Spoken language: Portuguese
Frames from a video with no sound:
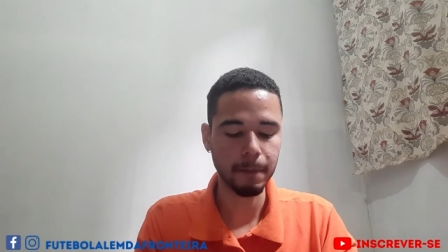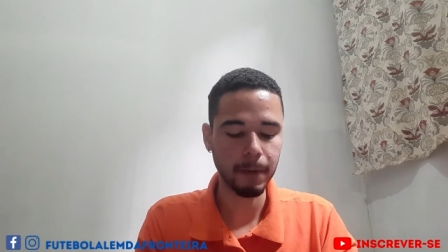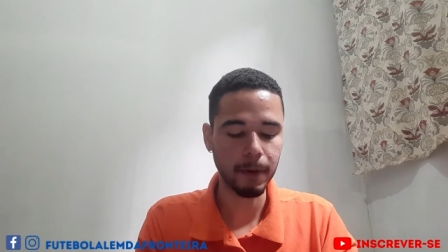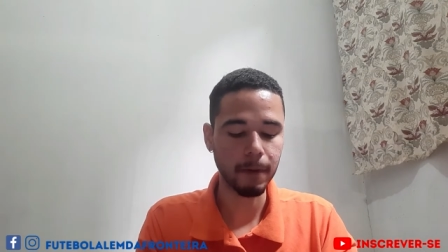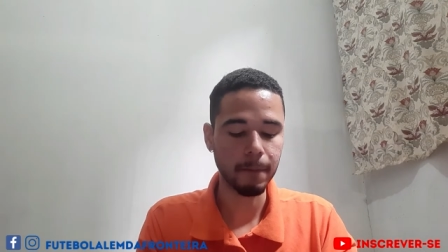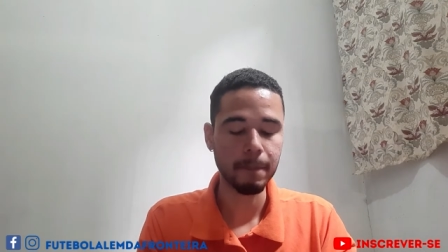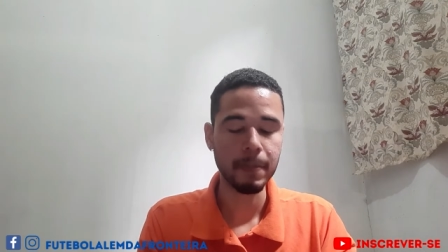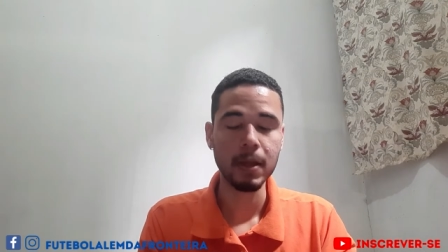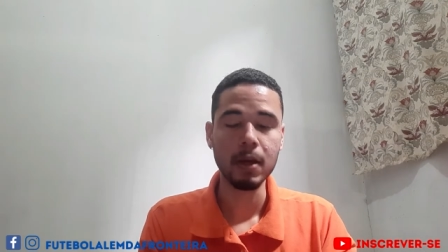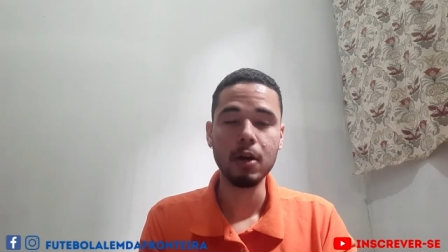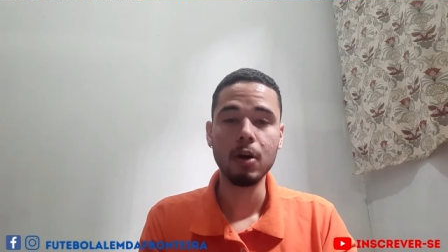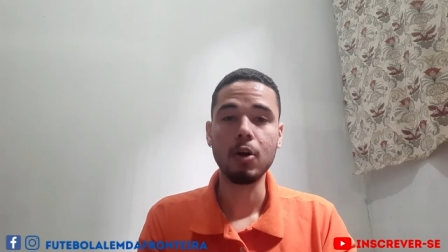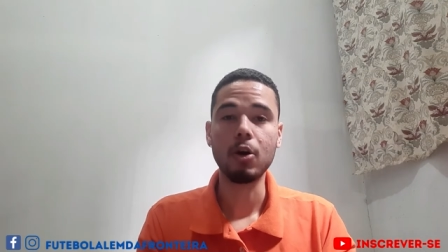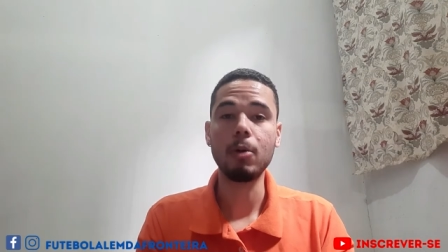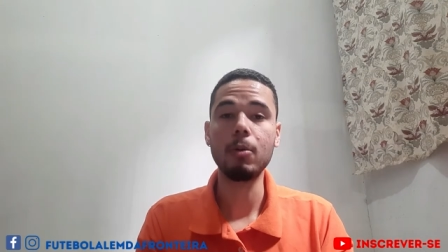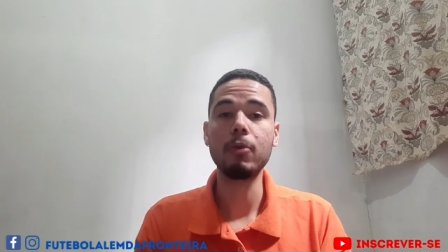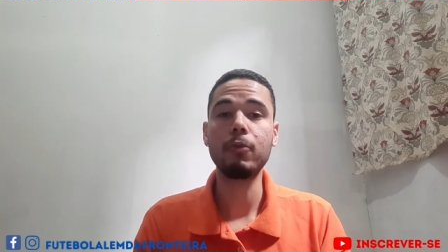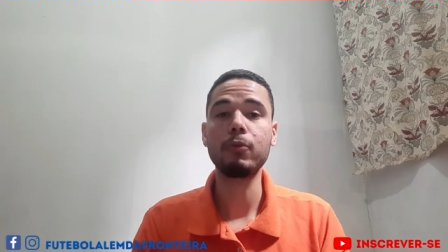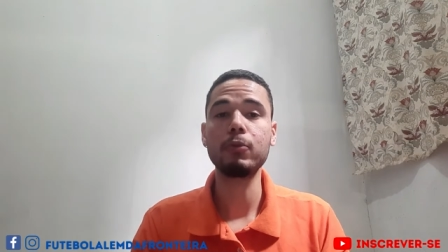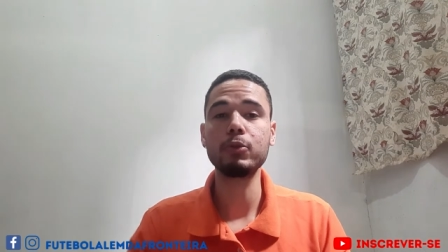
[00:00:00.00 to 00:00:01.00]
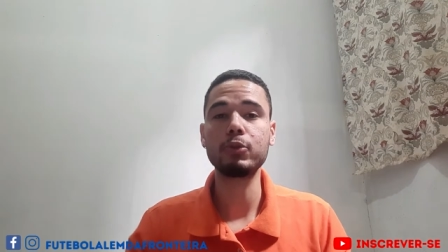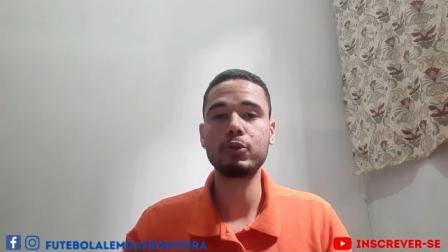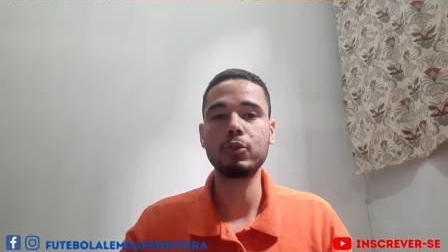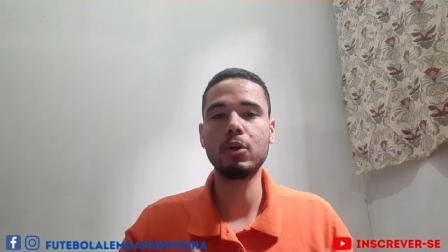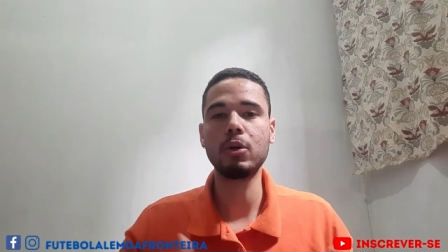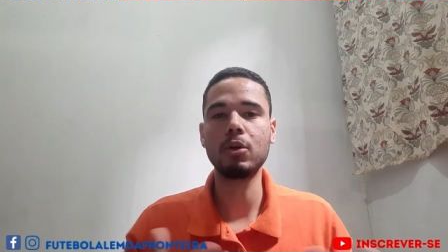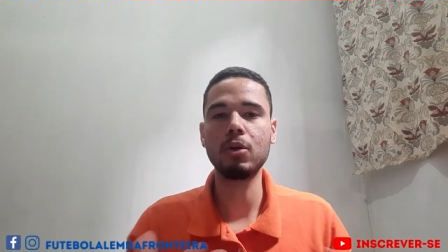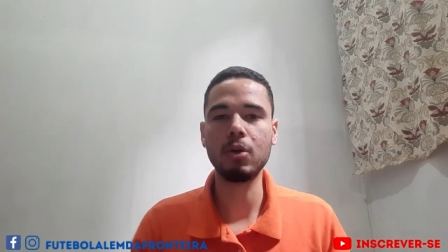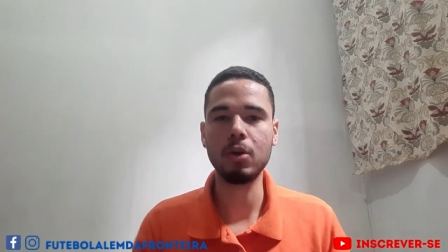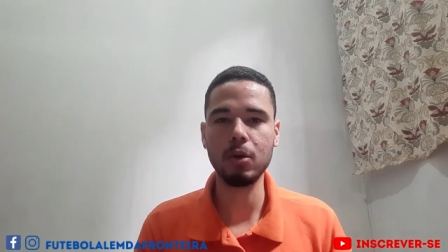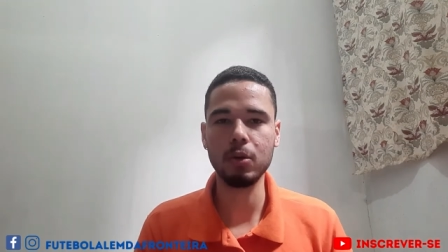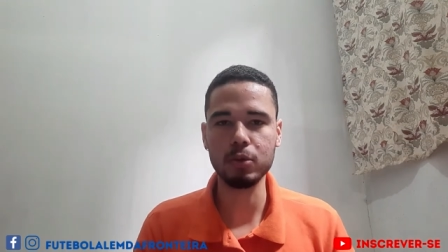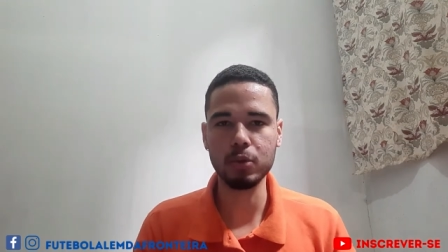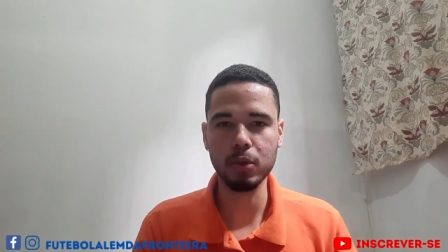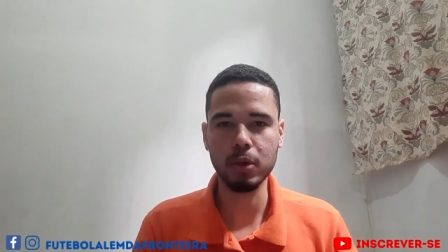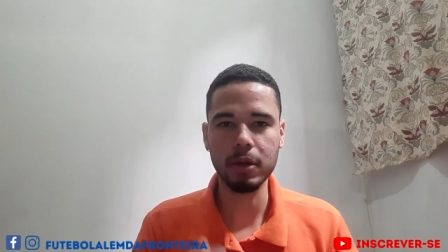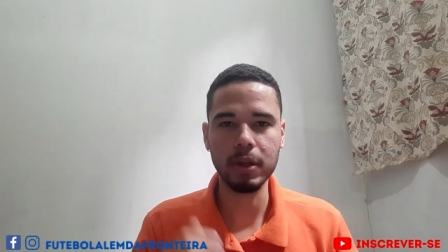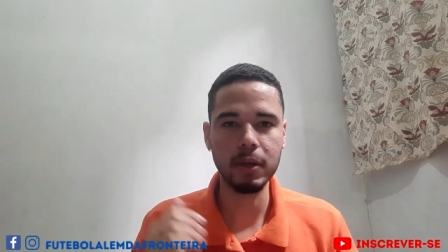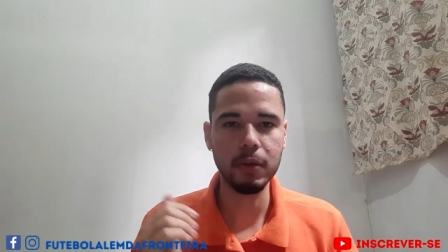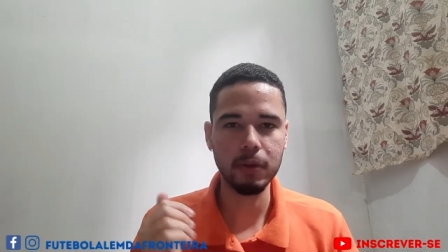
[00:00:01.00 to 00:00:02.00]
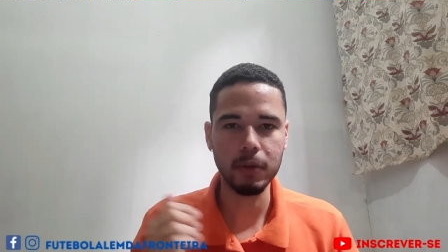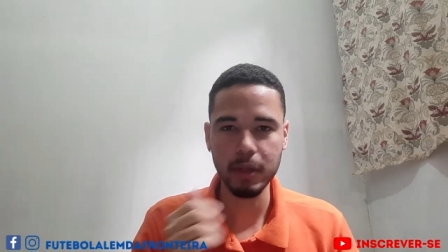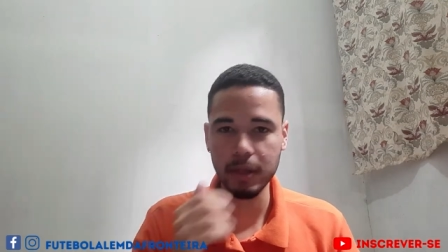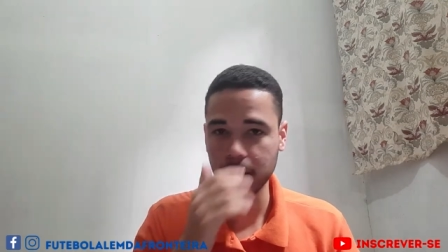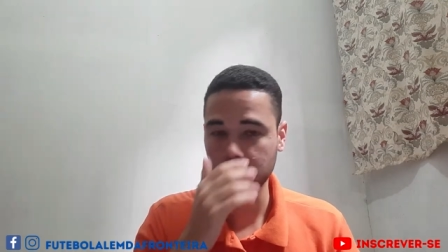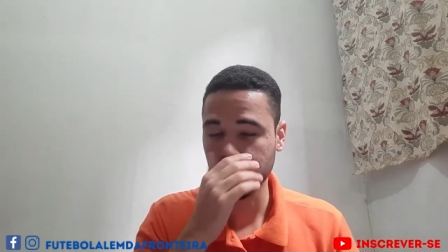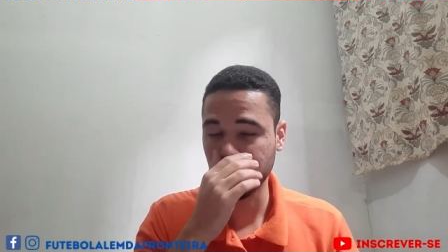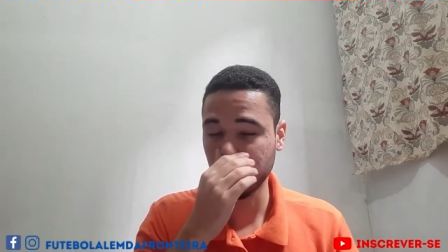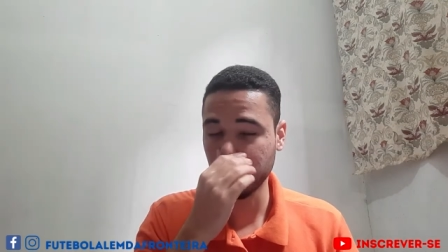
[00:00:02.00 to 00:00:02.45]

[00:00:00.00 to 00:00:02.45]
Bom, como funcionou o torneio? Que,